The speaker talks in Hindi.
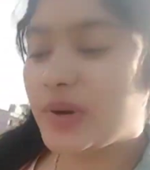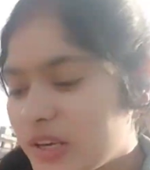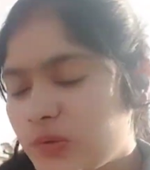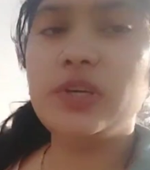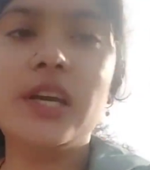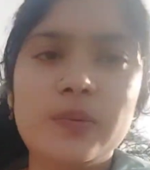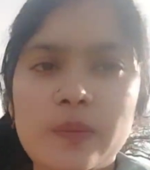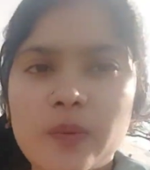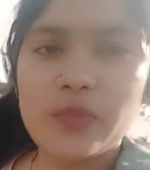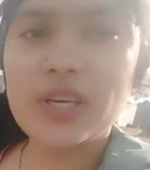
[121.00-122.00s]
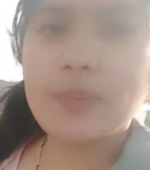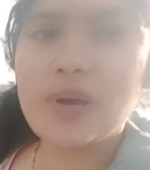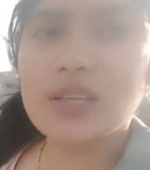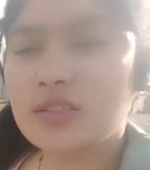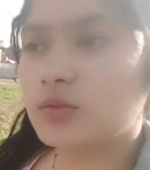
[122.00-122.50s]
हूँ खेत में मम्मी के
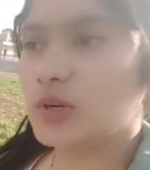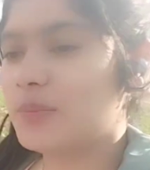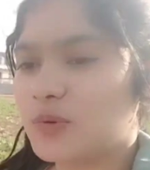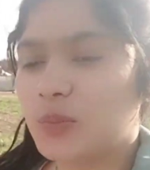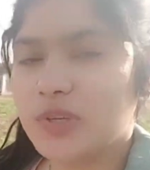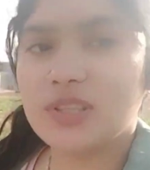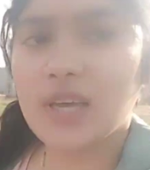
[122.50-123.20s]
पास और आपको पता